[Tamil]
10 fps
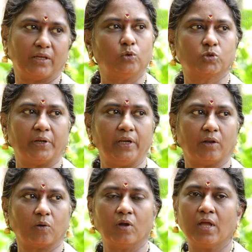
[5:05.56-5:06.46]
அதை யூஸ்
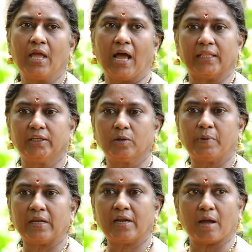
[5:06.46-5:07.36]
பண்ணிக்கிட்டு இருக்கோம் அதுக்கு
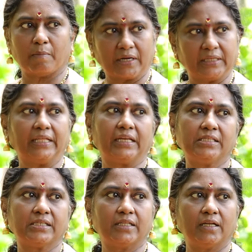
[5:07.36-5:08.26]
பதிலாக நமக்கு
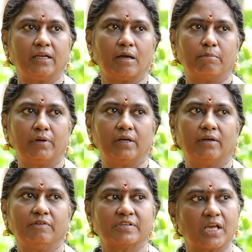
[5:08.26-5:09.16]
தெரிஞ்சது நம்ம
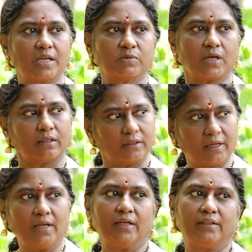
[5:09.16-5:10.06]
விவசாயம் சார்ந்த
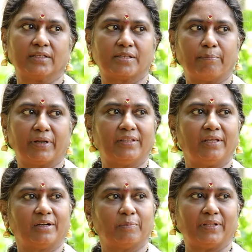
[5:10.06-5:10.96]
இந்த செம்பருத்தி
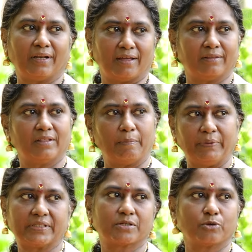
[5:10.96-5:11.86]
இருக்குது பார்த்திங்களா அதுதான்
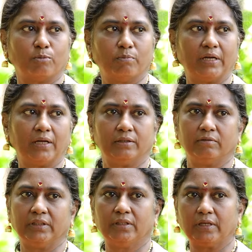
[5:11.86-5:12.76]
பெஸ்ட்டு ரொம்ப அது
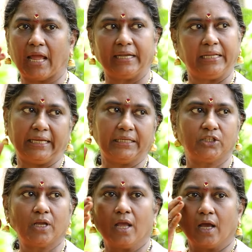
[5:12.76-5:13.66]
வந்து ஆன்டி
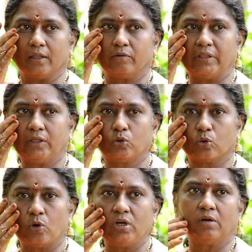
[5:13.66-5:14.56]
ஏஜிங் அது வந்து
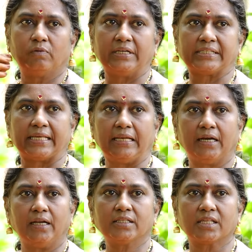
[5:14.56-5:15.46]
தோலில் உள்ள
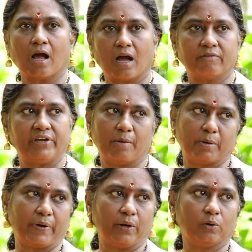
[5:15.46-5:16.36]
செல்களை சாக
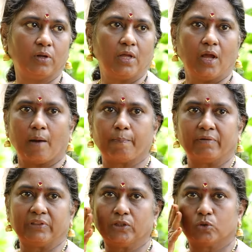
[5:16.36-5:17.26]
விடாமல் பண்ணோம் அப்போ
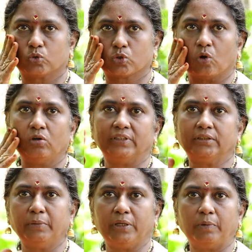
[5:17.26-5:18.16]
வந்து தோல்
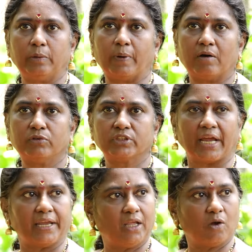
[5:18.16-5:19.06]
வந்து மினுமினுப்பாகவும்
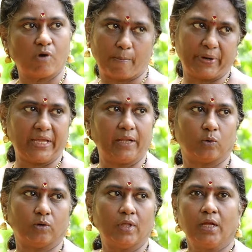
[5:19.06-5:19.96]
ஷைனிங்காகவும் அப்படியே
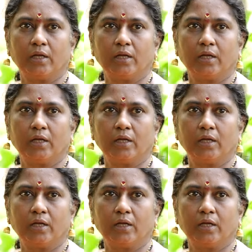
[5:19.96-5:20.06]
இருக்கும்